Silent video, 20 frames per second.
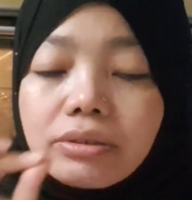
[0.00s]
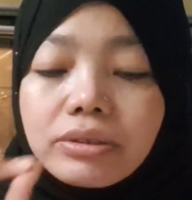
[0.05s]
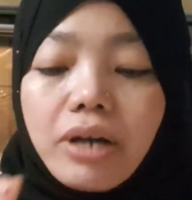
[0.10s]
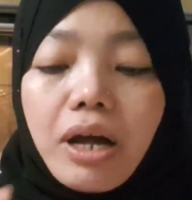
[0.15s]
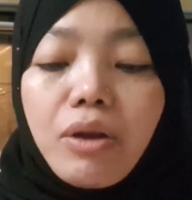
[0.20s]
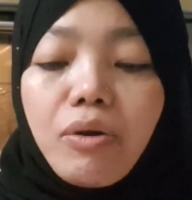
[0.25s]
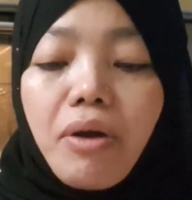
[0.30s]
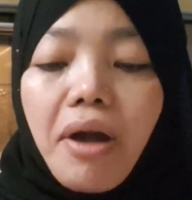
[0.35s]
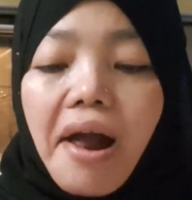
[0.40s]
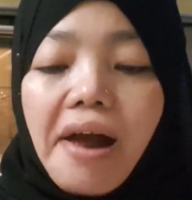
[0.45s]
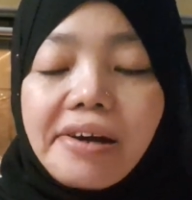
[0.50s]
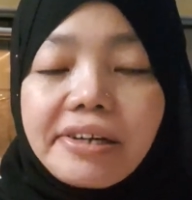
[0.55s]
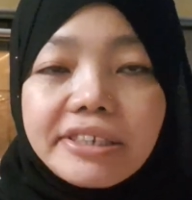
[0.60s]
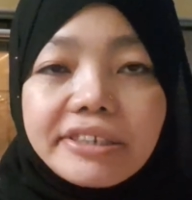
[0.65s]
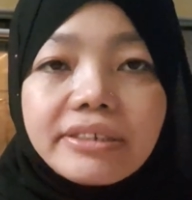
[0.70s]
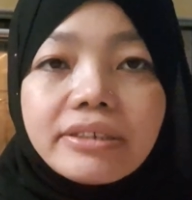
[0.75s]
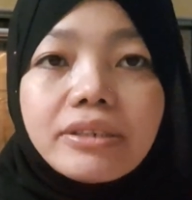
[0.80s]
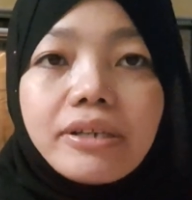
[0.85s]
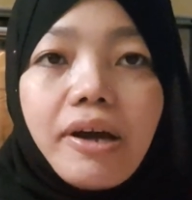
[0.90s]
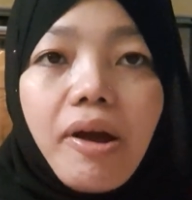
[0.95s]
kalau nggak
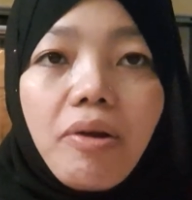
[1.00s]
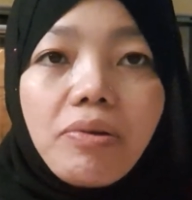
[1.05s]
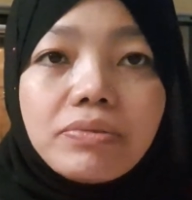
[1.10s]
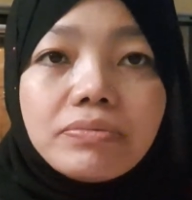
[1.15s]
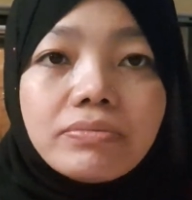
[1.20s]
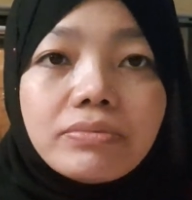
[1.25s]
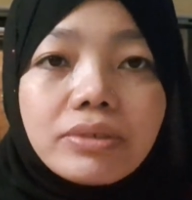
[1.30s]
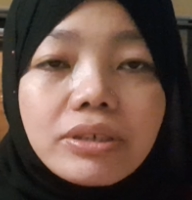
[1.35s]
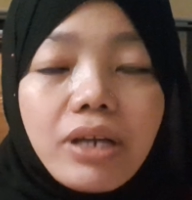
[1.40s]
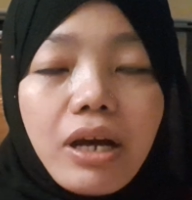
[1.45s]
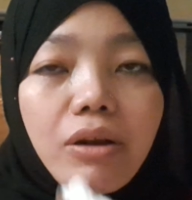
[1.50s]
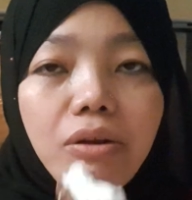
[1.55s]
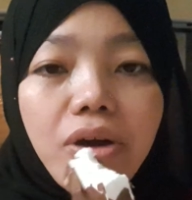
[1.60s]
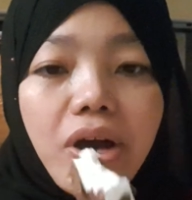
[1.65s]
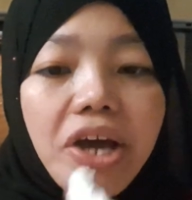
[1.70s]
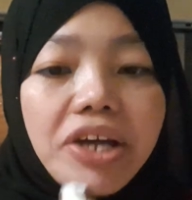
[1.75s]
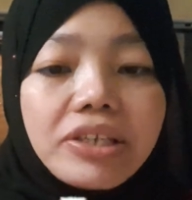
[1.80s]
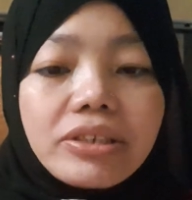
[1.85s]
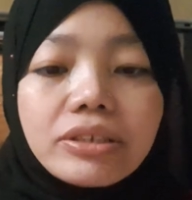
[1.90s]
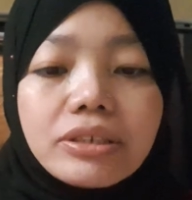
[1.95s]
es ya
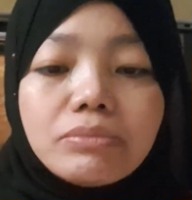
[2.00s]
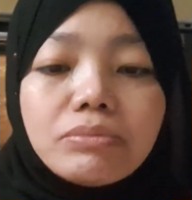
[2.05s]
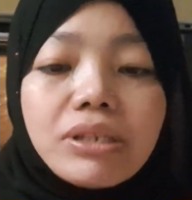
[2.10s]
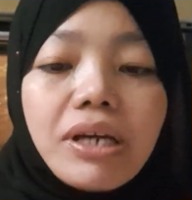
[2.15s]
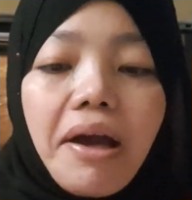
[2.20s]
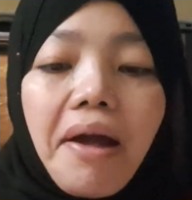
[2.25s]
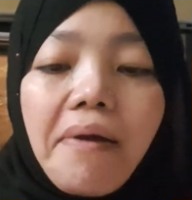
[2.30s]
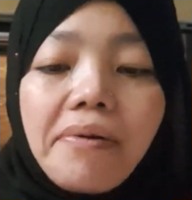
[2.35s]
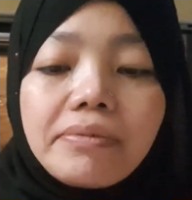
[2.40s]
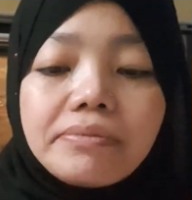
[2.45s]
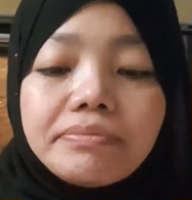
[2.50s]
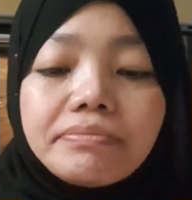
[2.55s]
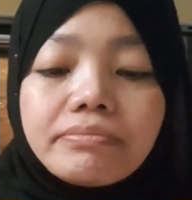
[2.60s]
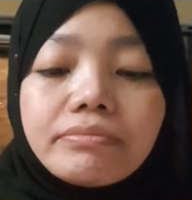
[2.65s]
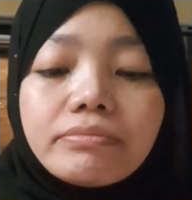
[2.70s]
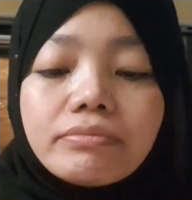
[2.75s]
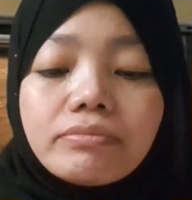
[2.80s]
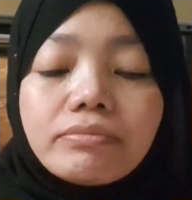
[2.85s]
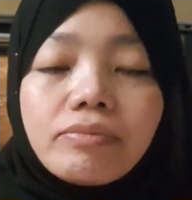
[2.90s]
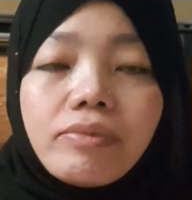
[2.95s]
kalau nggak es krim ya
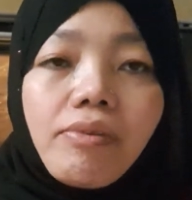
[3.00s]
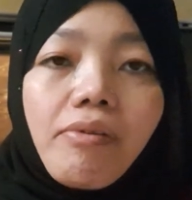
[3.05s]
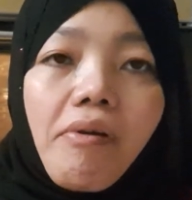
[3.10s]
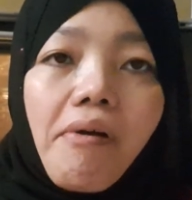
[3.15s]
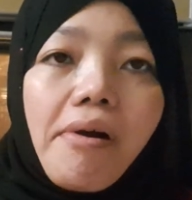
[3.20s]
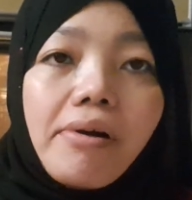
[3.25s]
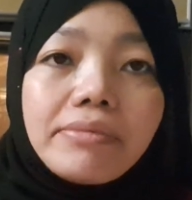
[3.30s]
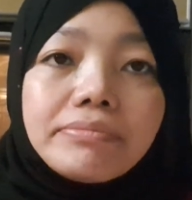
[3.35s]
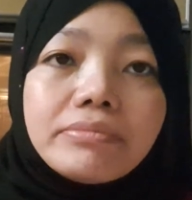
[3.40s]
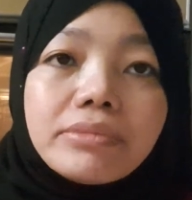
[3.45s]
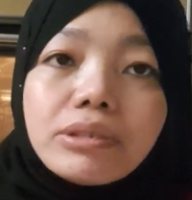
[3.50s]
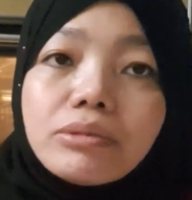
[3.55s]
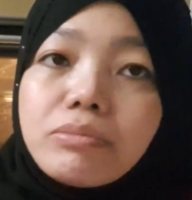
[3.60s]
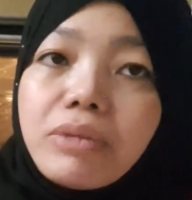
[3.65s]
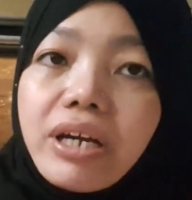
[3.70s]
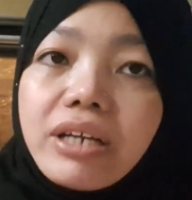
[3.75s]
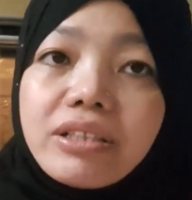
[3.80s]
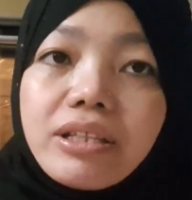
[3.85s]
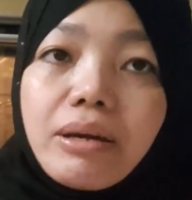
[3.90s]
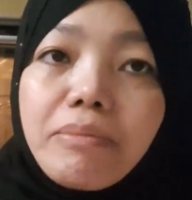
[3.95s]

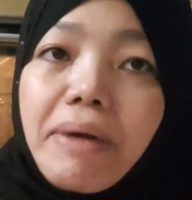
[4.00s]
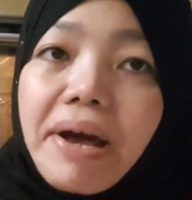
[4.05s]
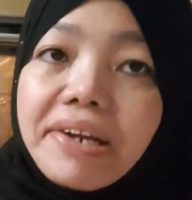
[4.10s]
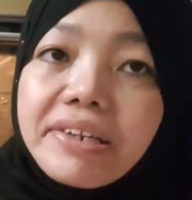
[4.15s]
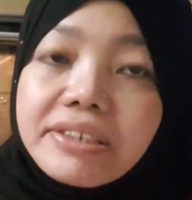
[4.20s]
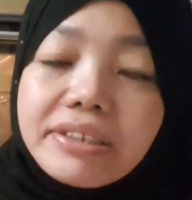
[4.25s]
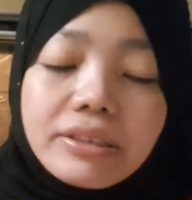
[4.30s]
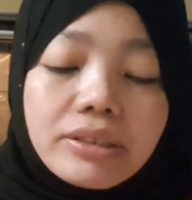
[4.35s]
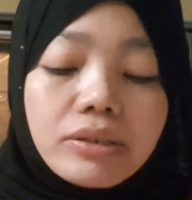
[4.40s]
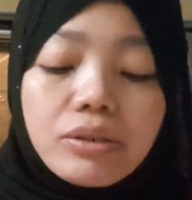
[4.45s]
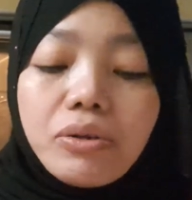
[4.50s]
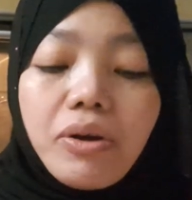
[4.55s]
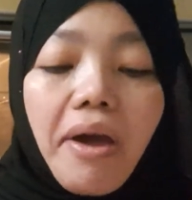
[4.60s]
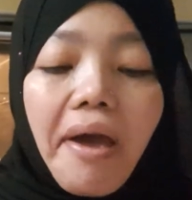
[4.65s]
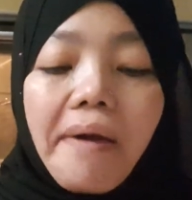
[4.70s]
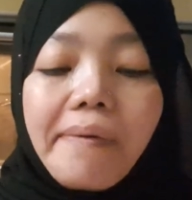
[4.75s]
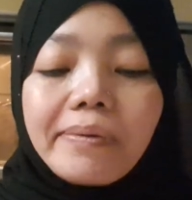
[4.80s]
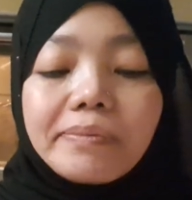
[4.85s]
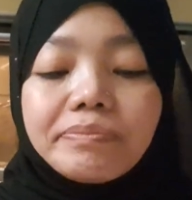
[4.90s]
minumnya es teh manis aduh